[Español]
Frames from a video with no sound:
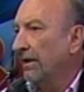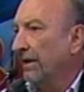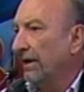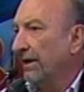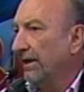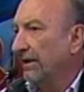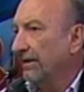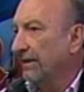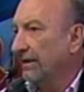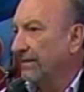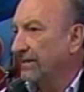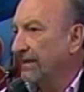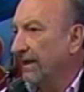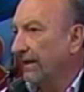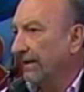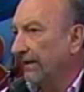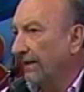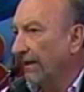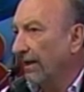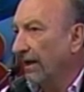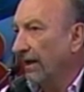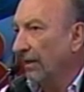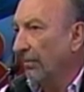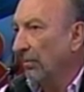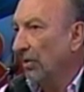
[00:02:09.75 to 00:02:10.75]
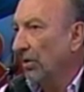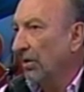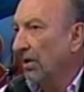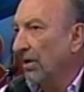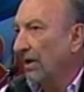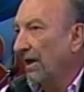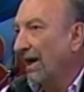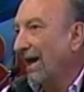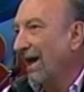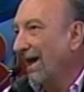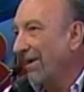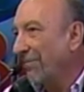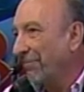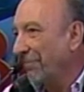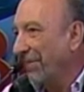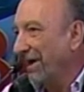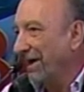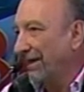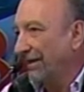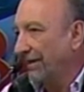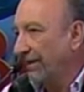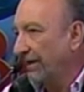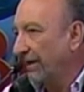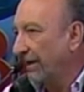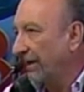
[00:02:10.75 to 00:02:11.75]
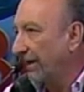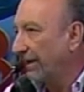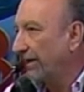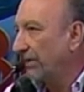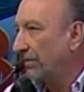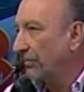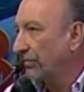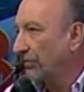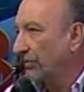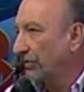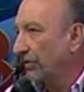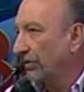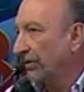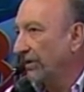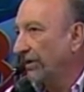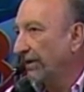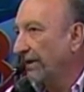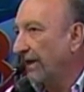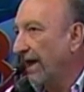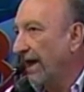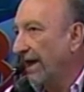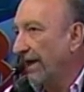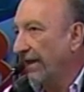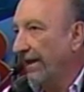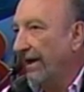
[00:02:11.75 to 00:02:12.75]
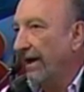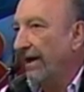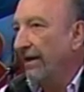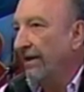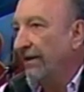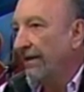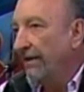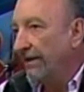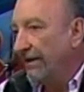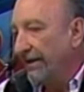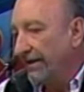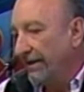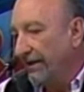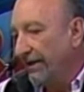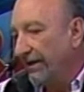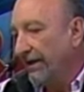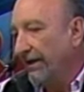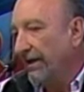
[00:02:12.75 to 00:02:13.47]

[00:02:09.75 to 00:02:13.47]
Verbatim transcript: este, ya tengamos gran parte de la discusión dada y,